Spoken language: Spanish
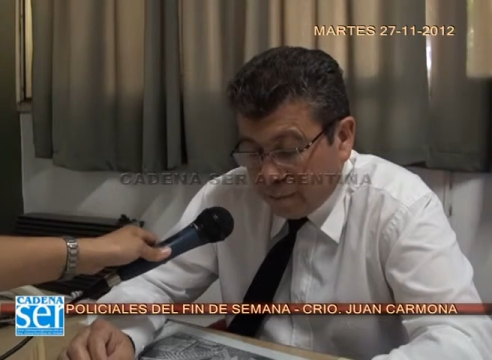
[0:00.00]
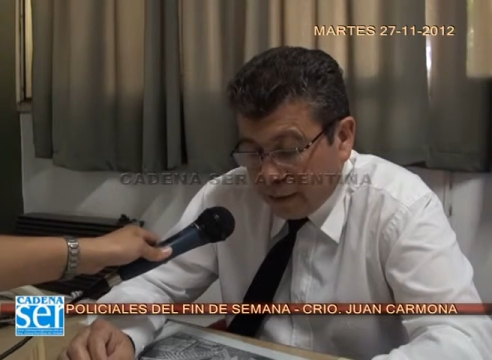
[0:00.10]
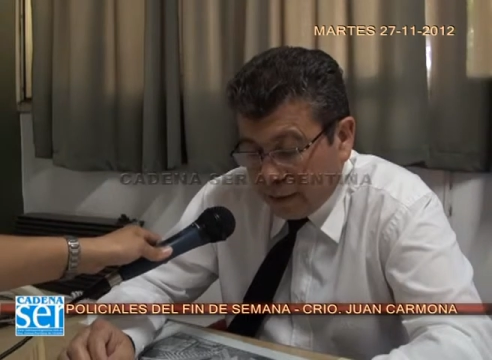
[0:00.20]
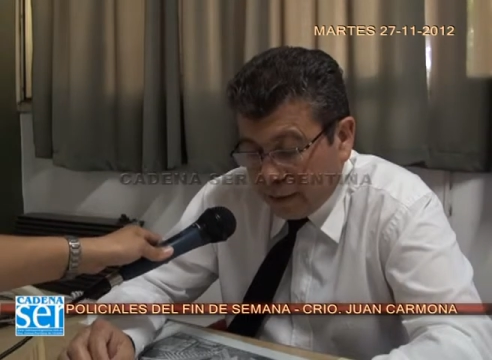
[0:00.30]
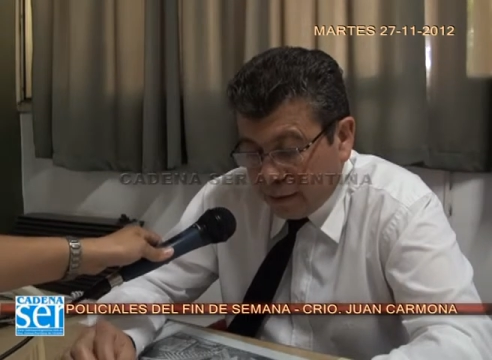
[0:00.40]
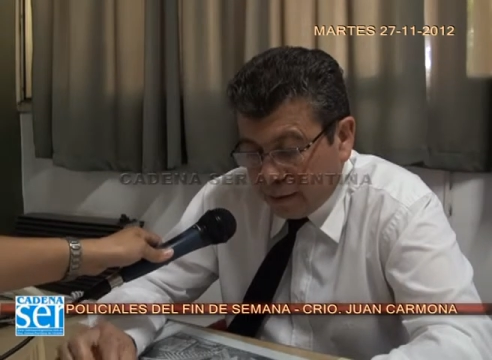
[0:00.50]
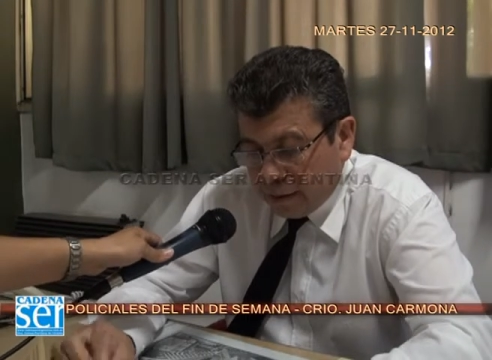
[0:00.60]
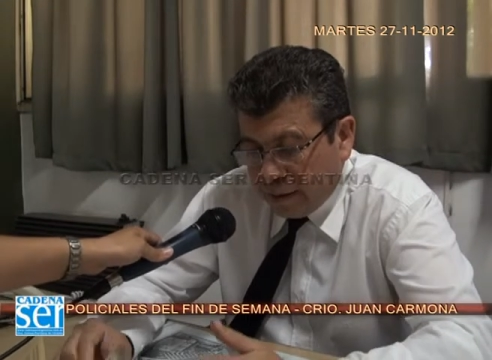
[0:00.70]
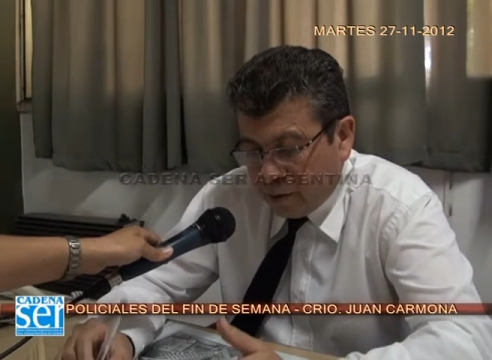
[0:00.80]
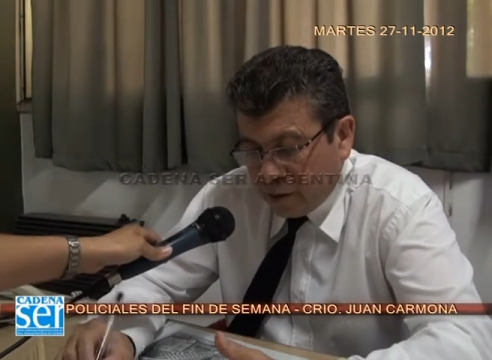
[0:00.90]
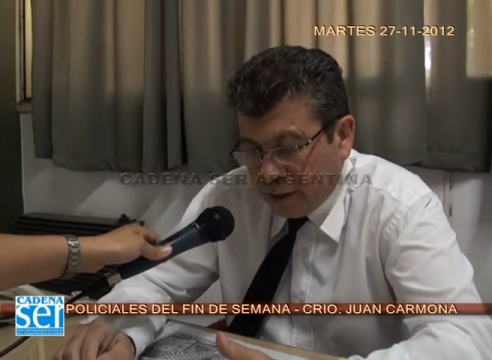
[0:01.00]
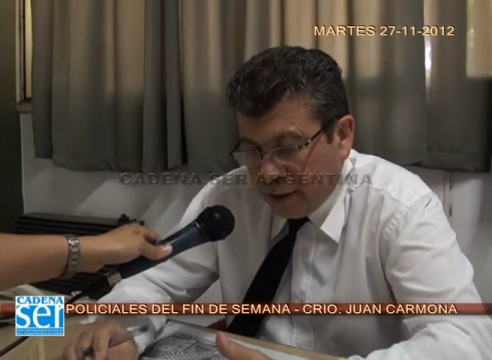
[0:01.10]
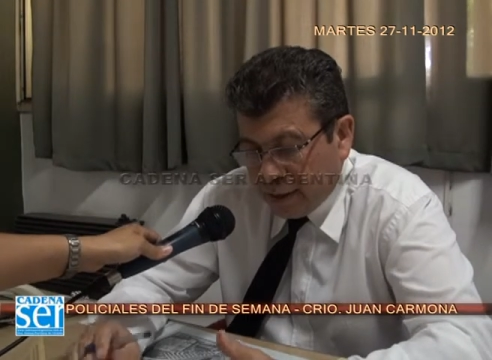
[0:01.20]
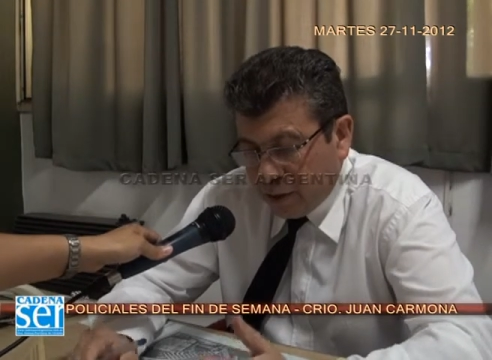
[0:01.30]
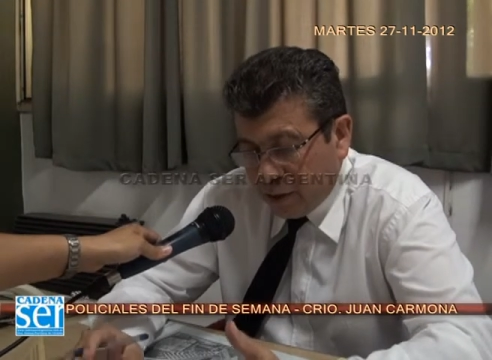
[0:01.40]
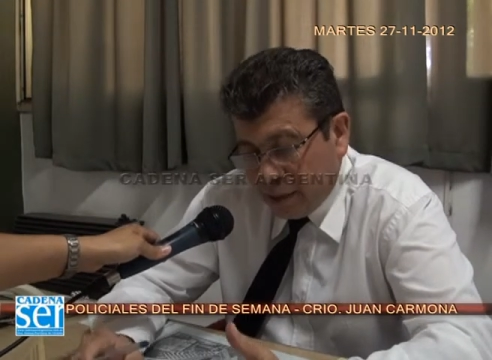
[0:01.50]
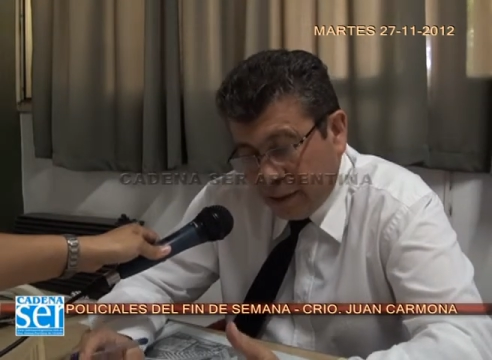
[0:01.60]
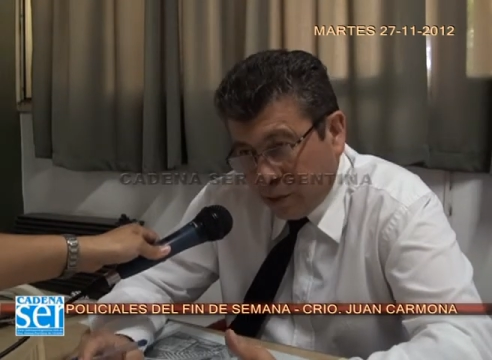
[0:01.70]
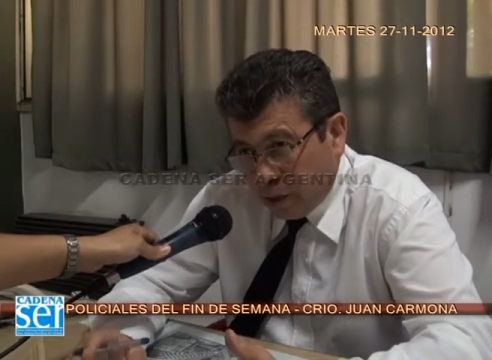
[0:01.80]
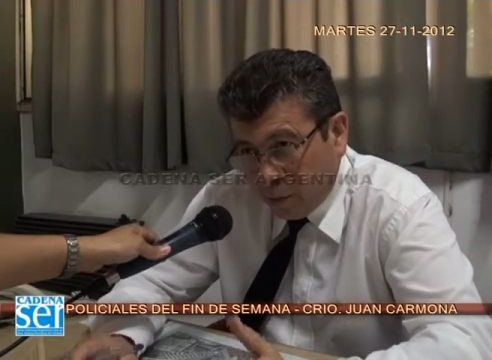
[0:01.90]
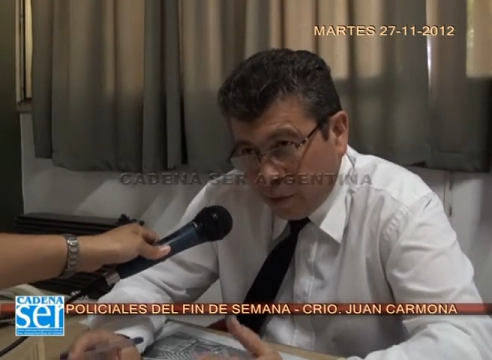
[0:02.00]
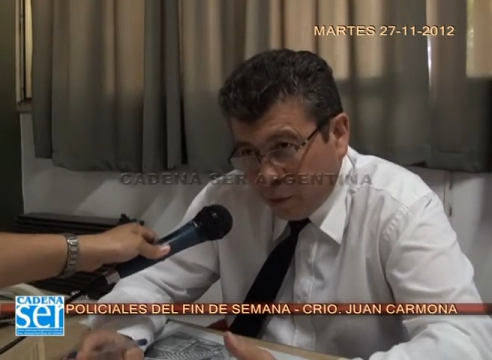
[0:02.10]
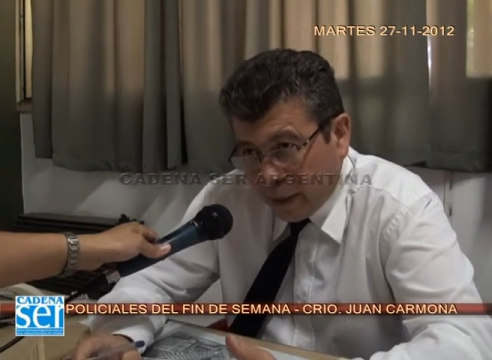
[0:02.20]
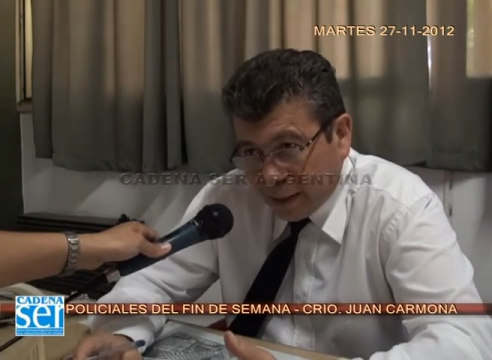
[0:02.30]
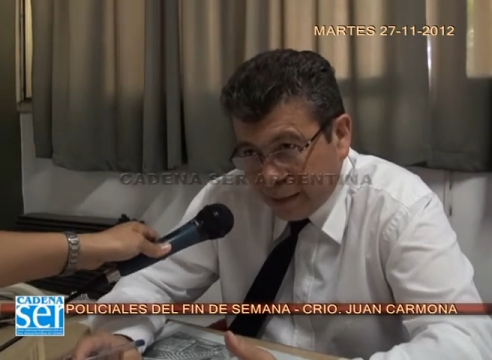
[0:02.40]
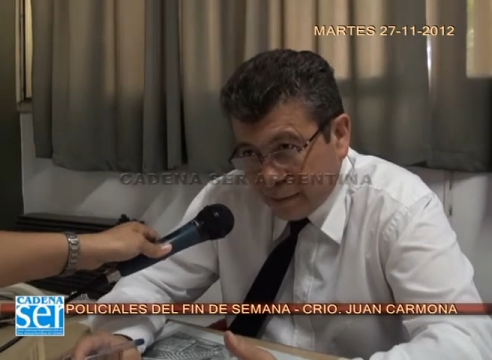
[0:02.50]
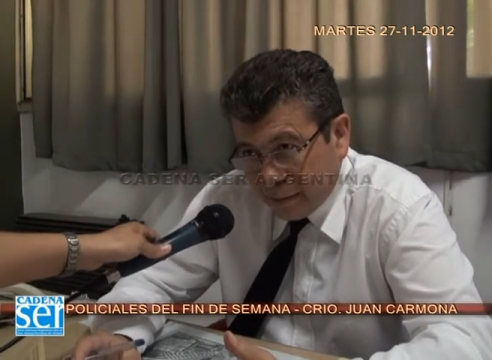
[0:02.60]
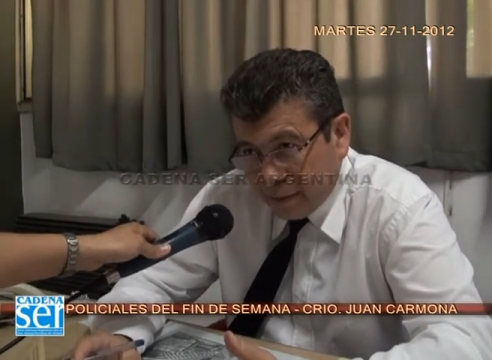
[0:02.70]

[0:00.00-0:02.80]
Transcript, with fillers: en, ese horario se dan los cambios de guardia.